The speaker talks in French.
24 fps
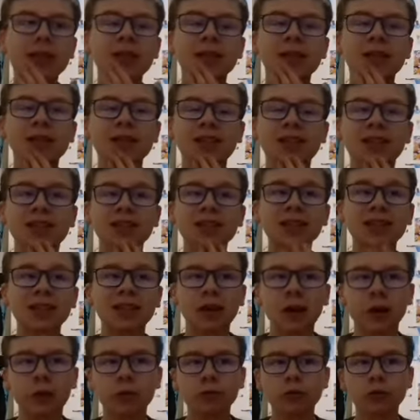Et c'est ça
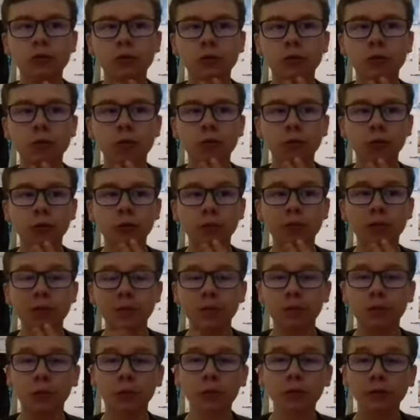qui a rendu le, truc bien,
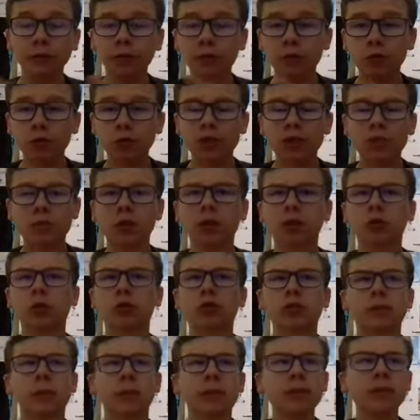parce pendant tout film, tu dis, mais
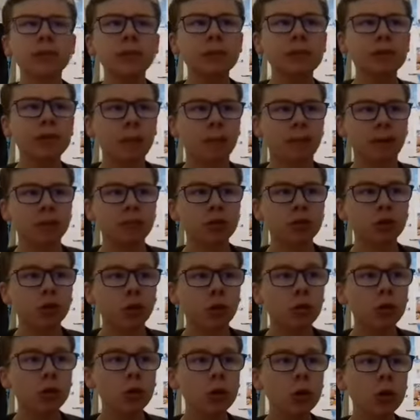attends, c'est pas possible, il n'y a pas de
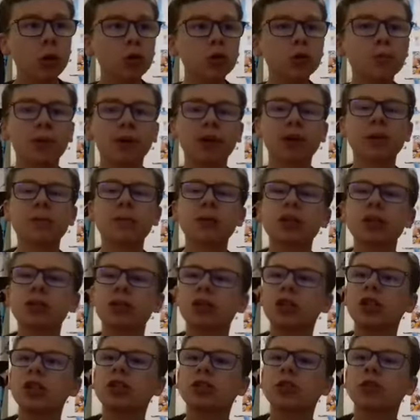méchants. Dis pas que les méchants,
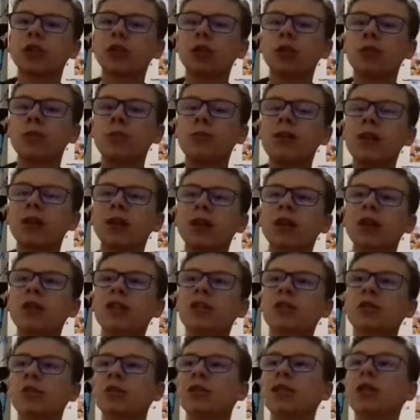c'est les soldats de merde, là, les
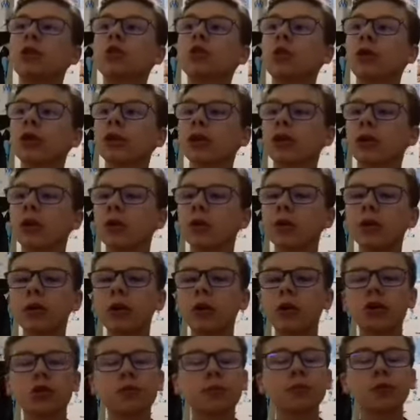soldats dorés, là.
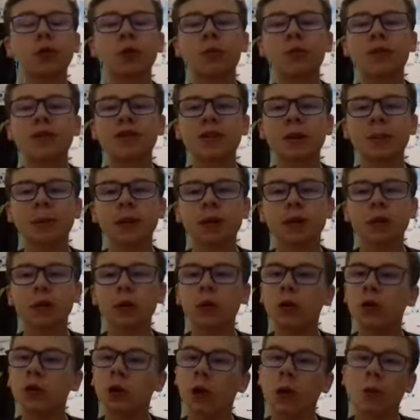Je sais plus comment je les appelle
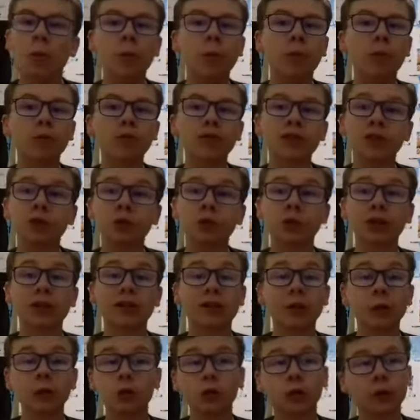En mon prendre, si ça aurait
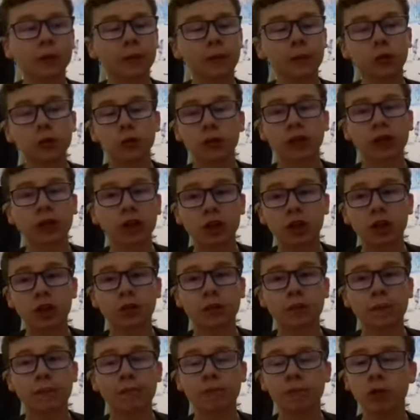été eux, j'aurais ragé.
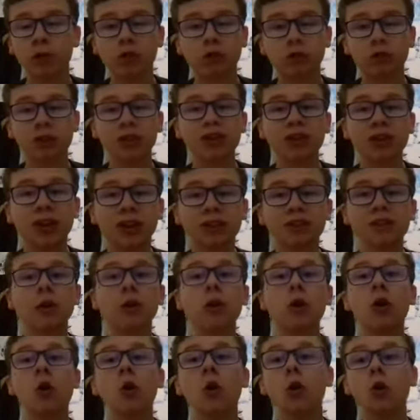Hein. Je vous le dis direct.
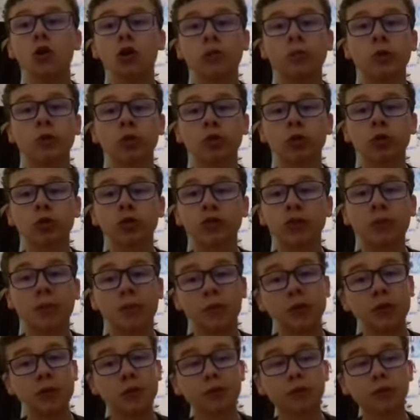Heureusement que c'est
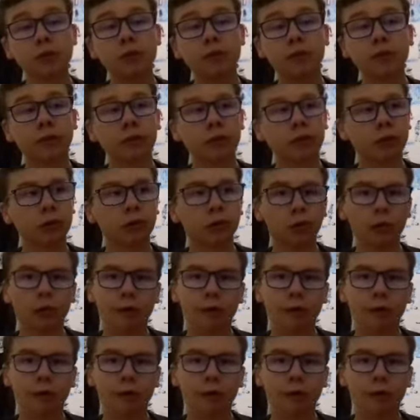pas eux les boss de fin. Hein.